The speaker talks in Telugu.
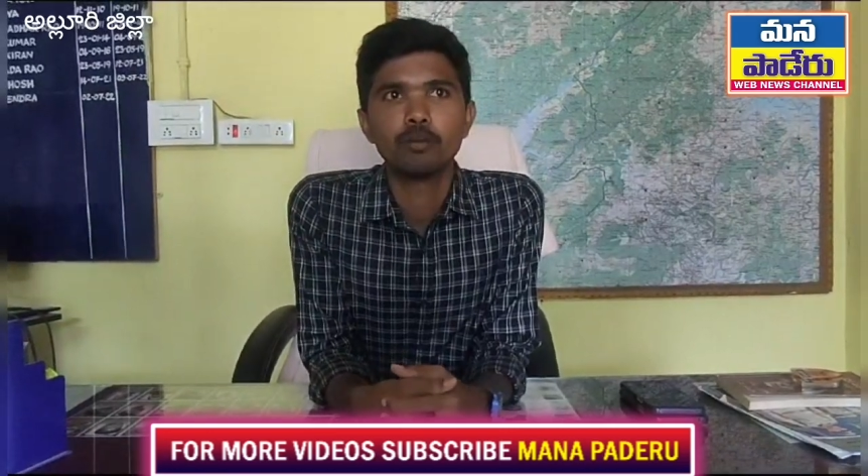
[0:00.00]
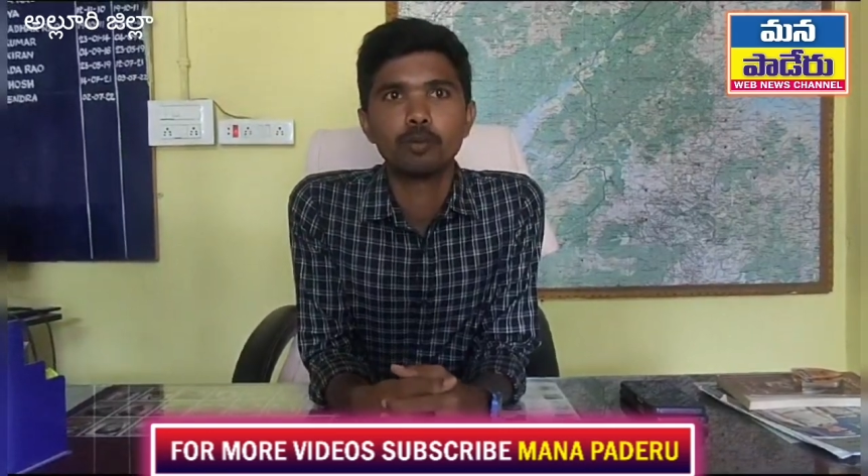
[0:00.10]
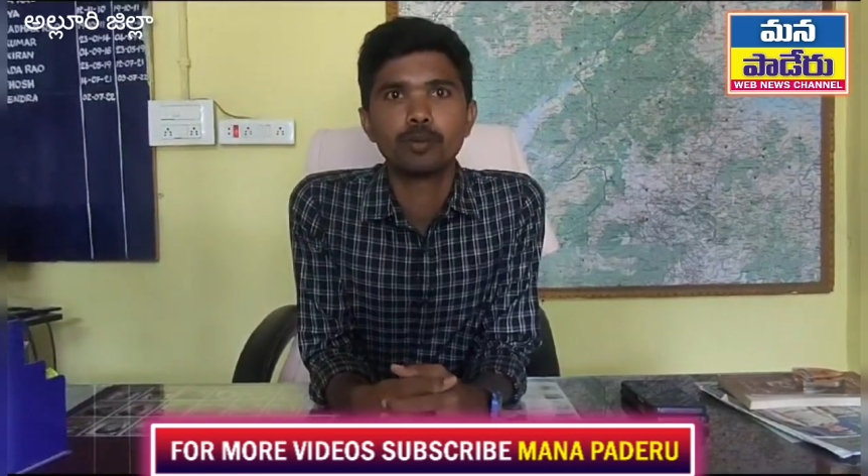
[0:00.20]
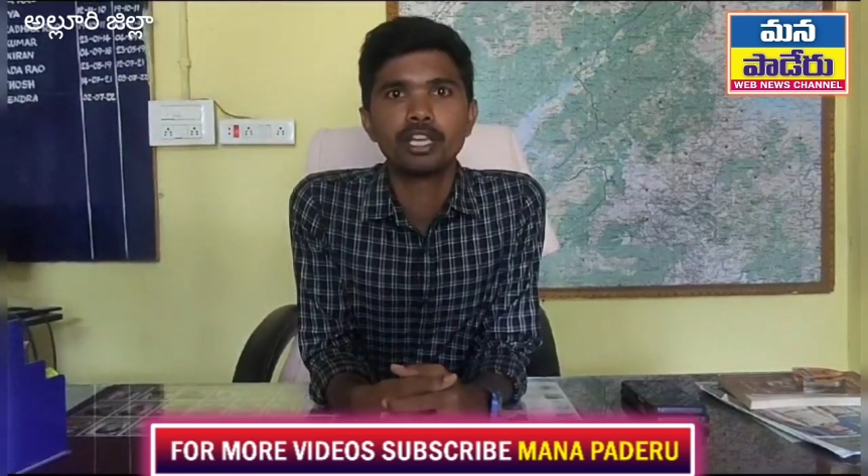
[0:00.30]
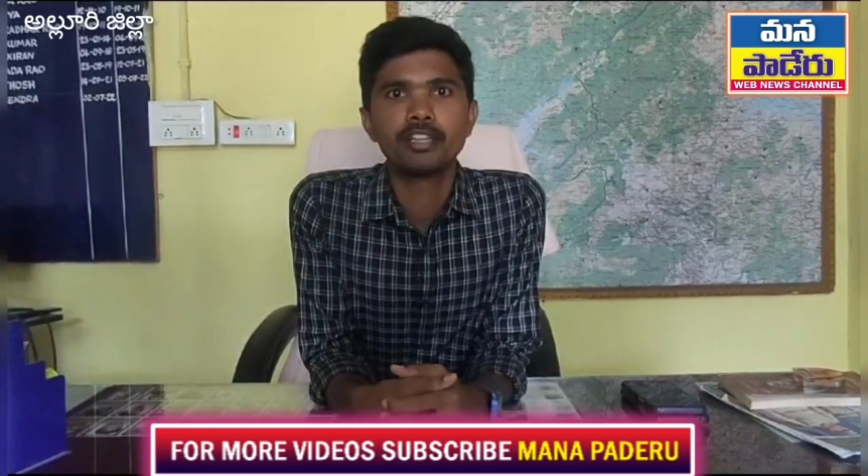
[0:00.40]

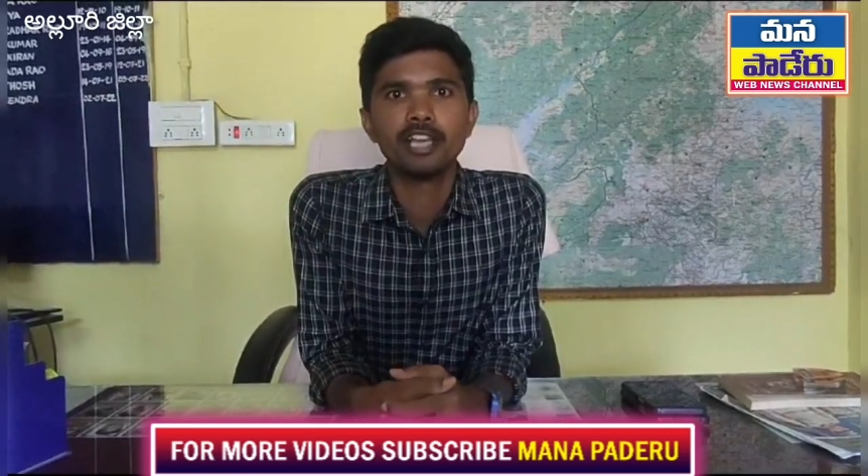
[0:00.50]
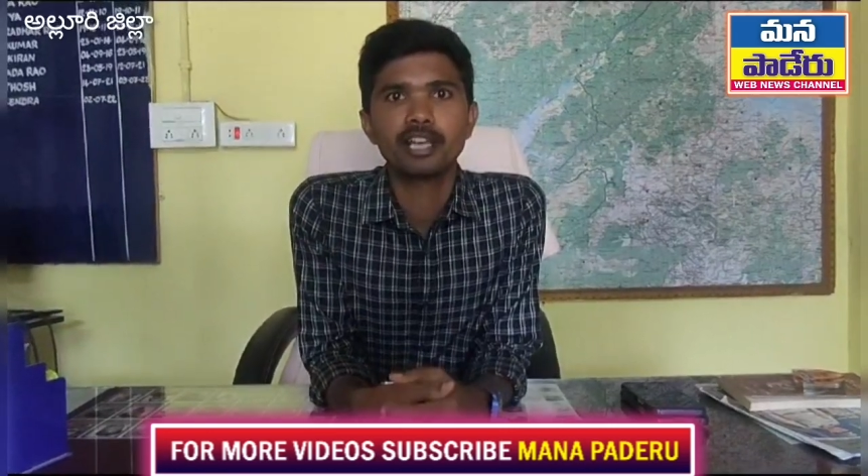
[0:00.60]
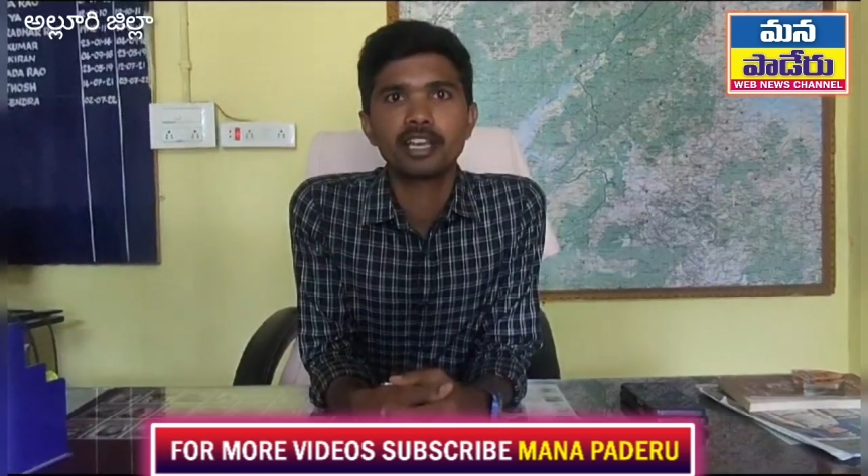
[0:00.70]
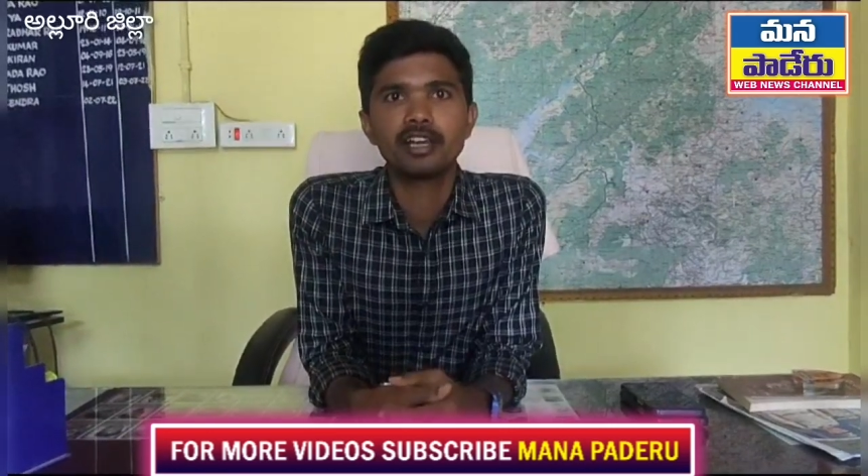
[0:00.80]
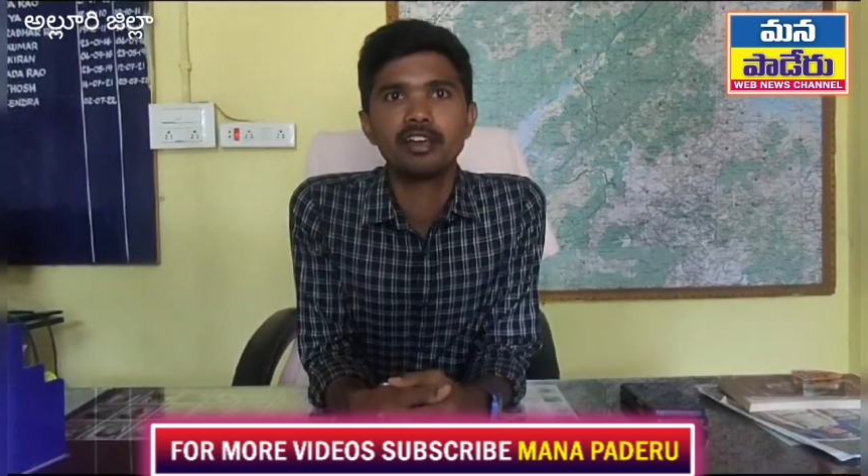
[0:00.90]
ముప్పై ఐదు
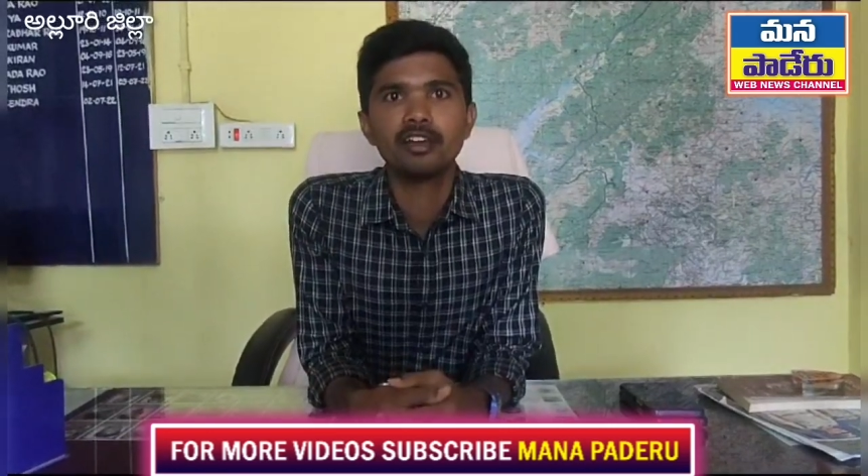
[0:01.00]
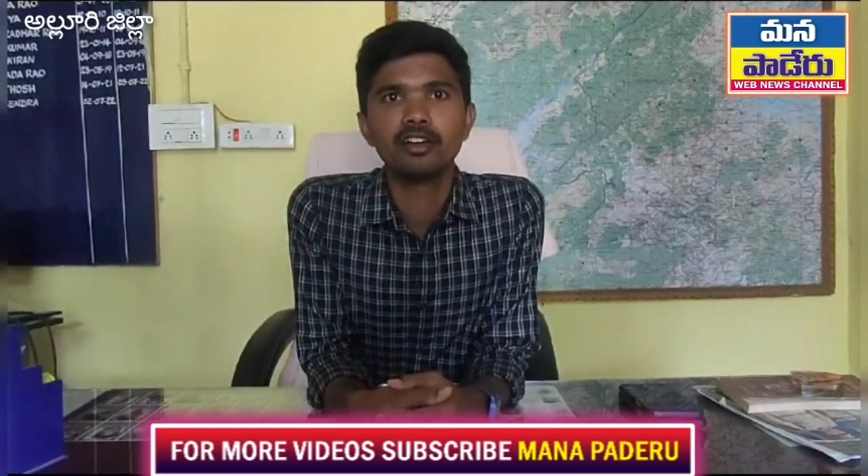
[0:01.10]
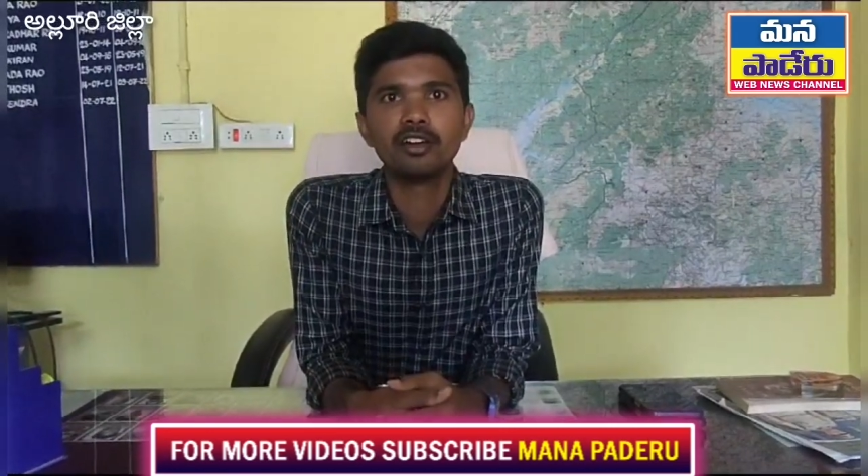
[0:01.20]
ఎకరాల్లో